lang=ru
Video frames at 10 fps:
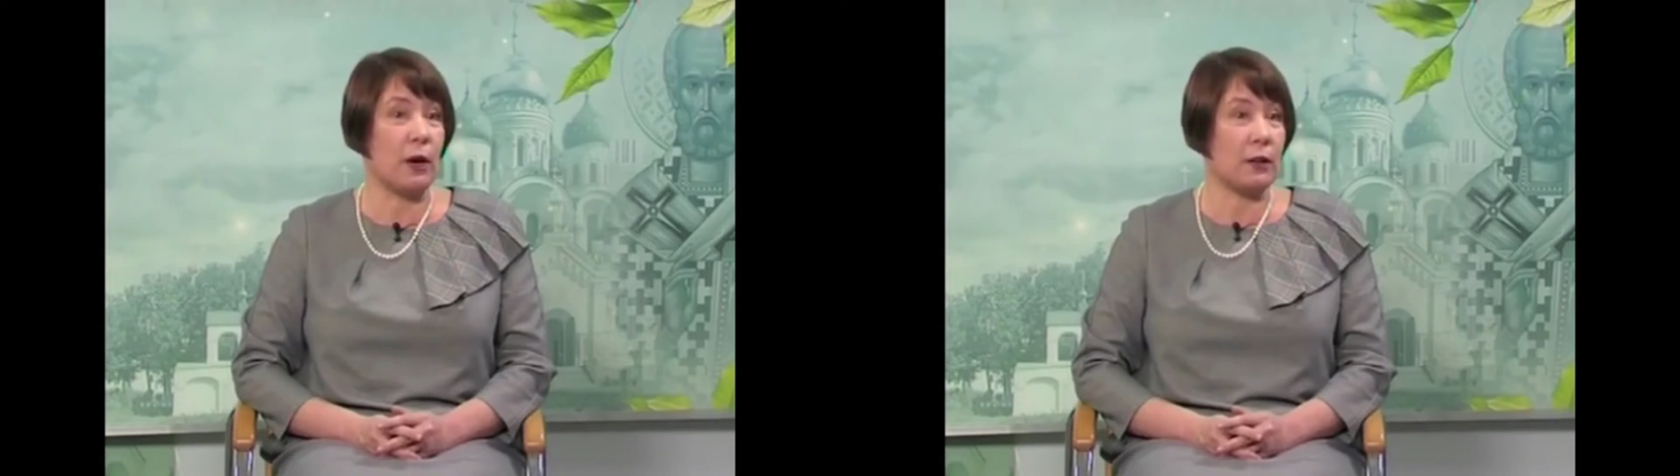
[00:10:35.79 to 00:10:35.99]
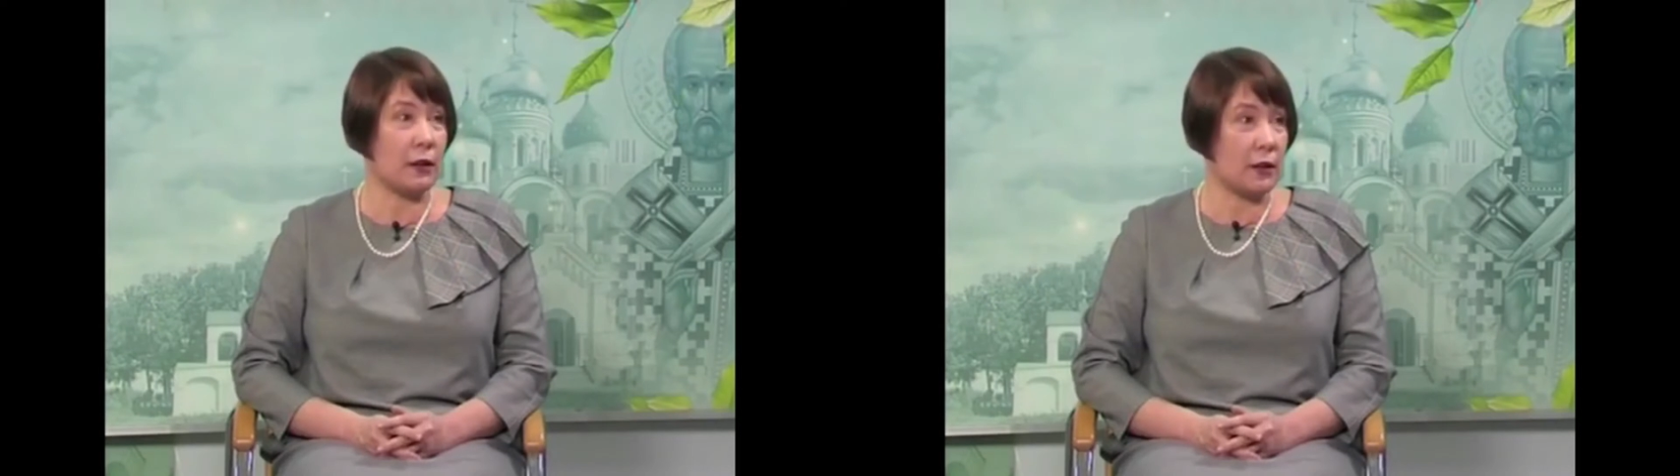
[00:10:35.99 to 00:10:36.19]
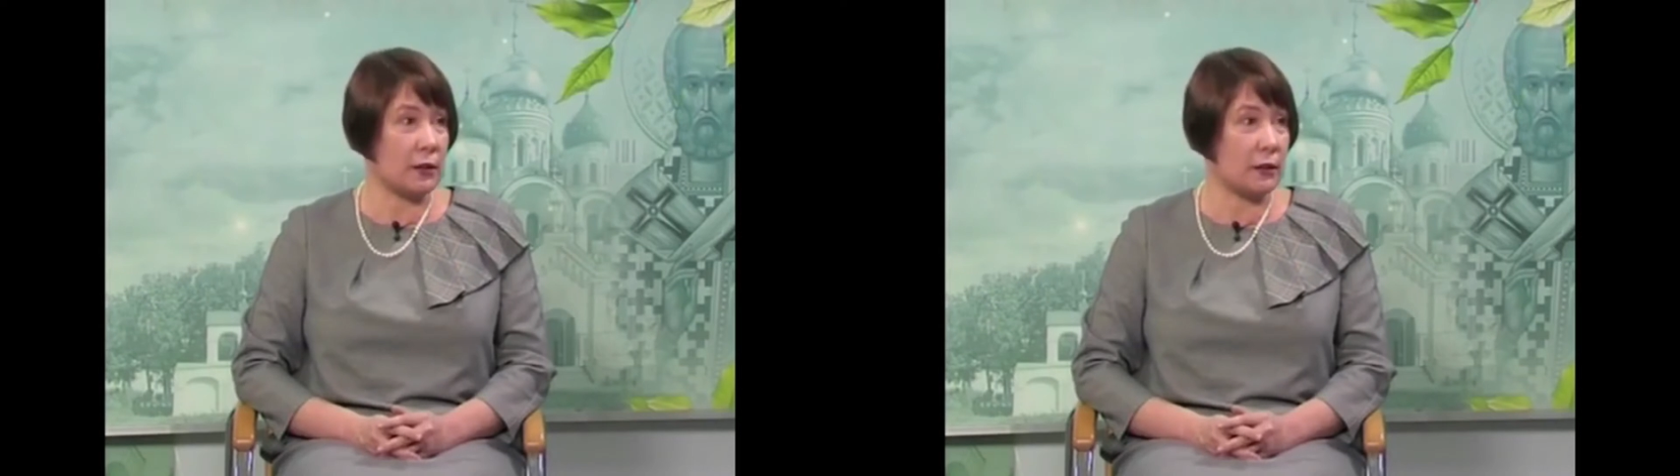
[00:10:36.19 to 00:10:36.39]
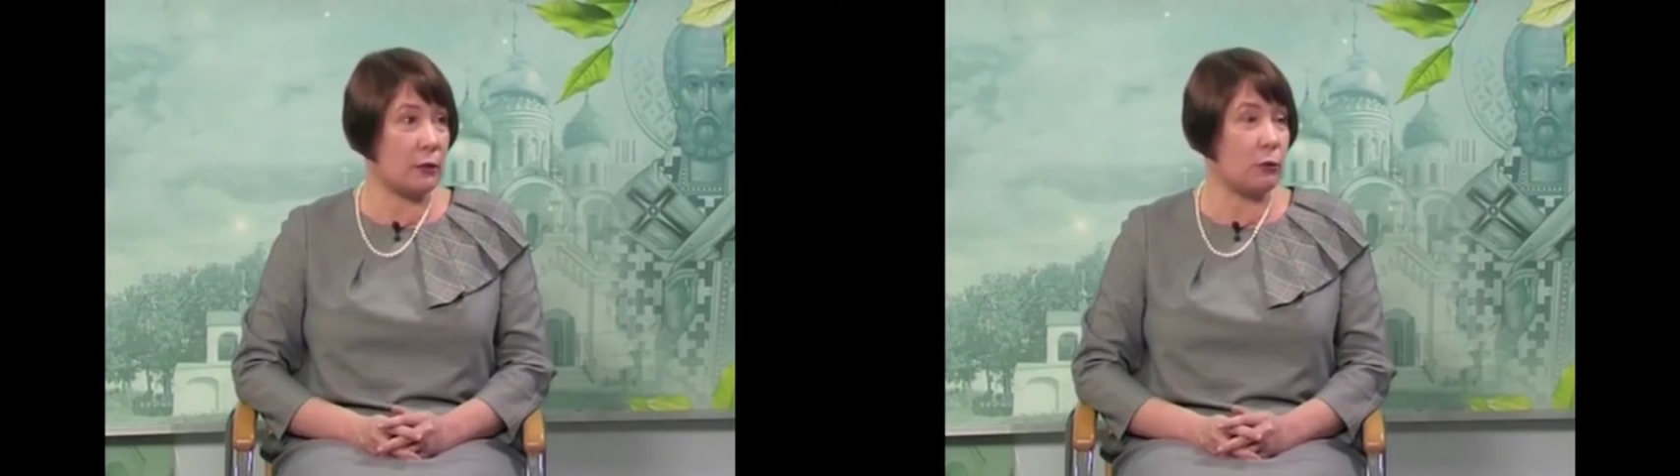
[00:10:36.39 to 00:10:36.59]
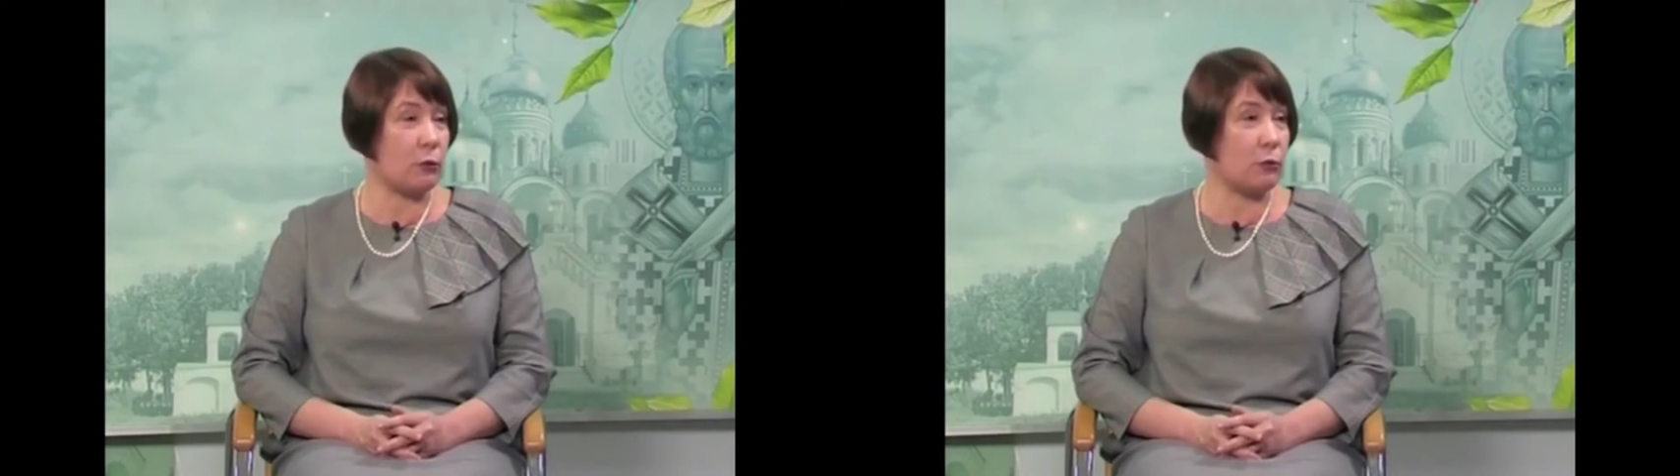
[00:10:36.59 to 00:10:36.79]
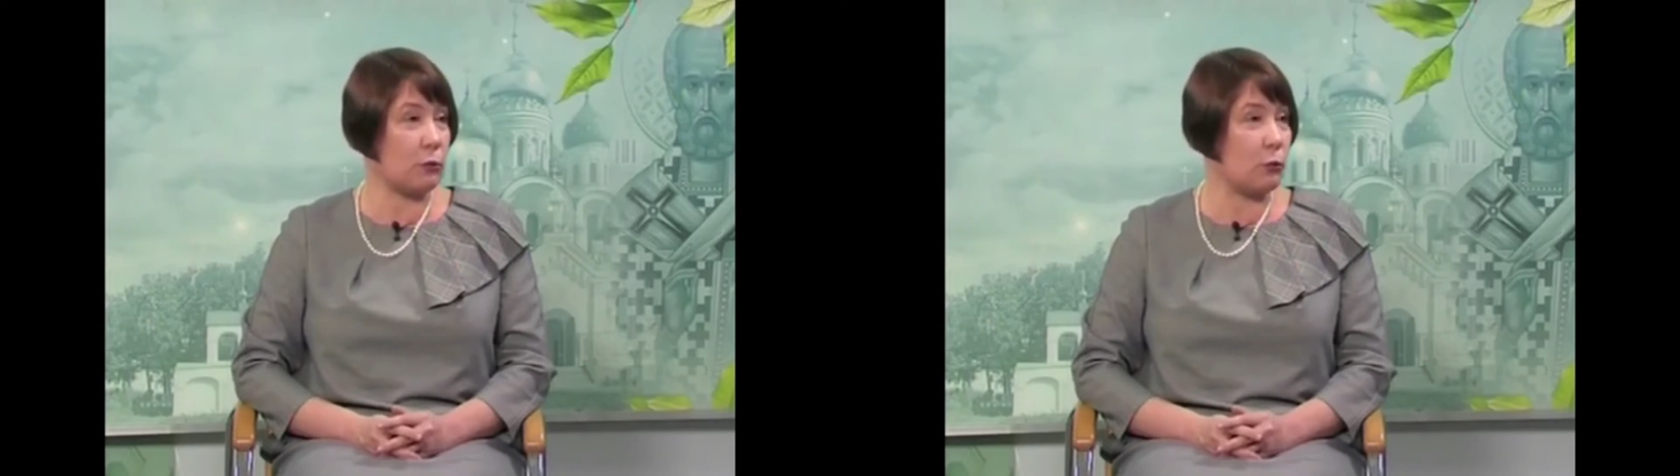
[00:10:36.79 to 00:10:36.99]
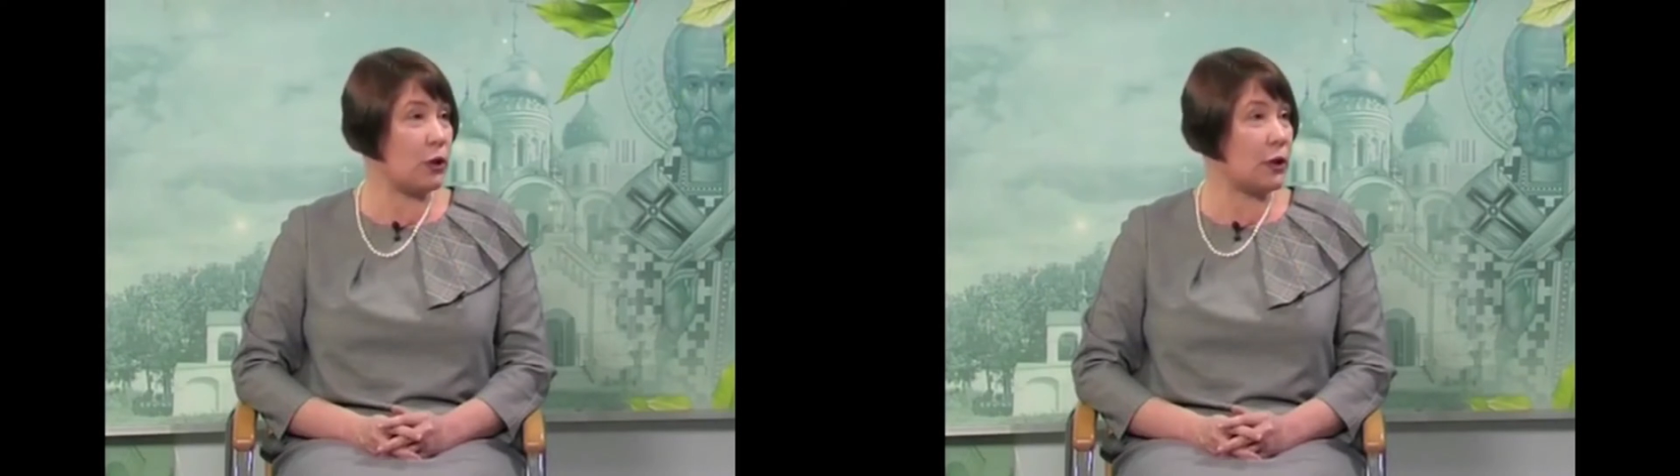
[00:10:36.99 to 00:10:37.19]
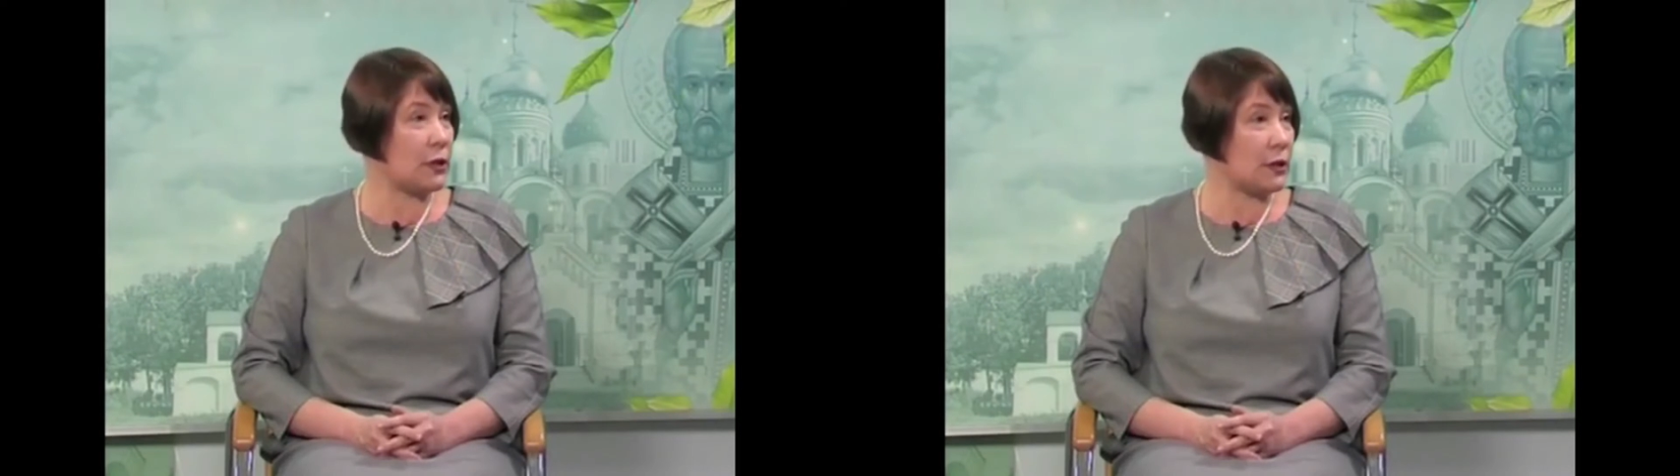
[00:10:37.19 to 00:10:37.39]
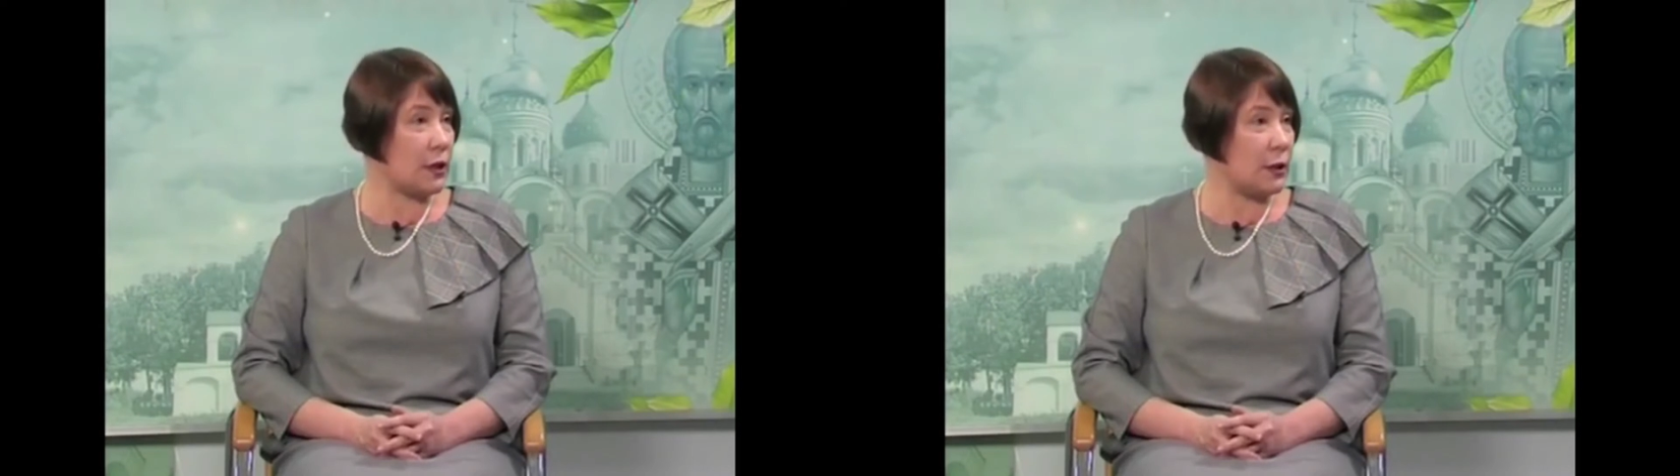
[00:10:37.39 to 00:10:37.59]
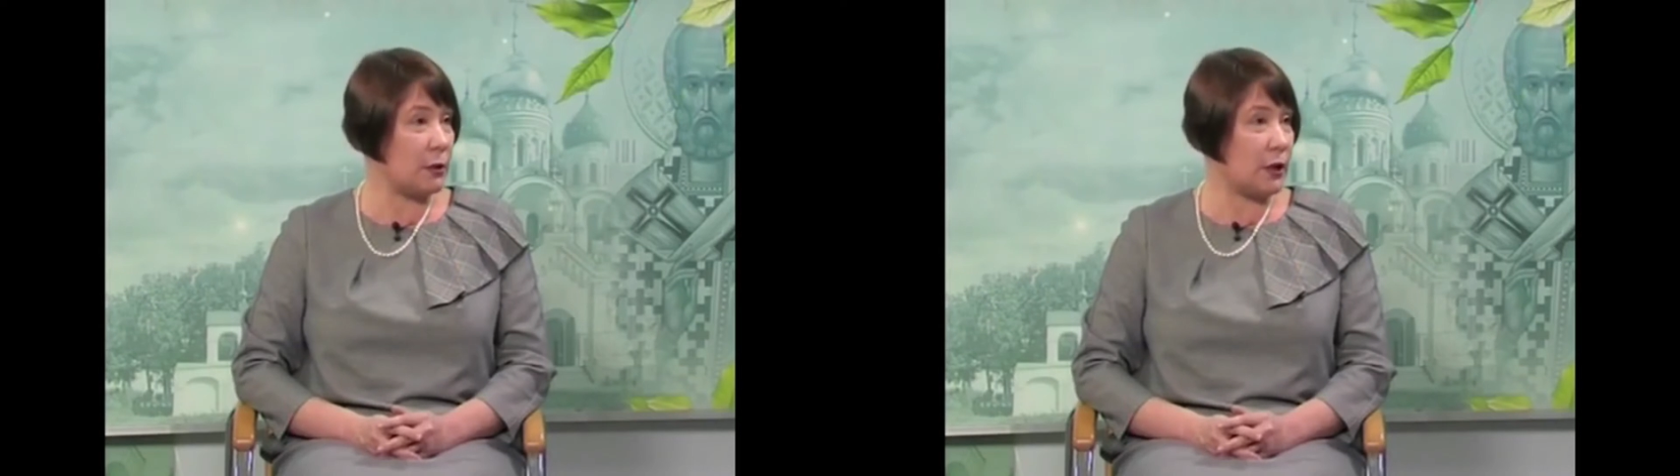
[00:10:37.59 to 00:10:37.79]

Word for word: И она хотела угнаться за ним,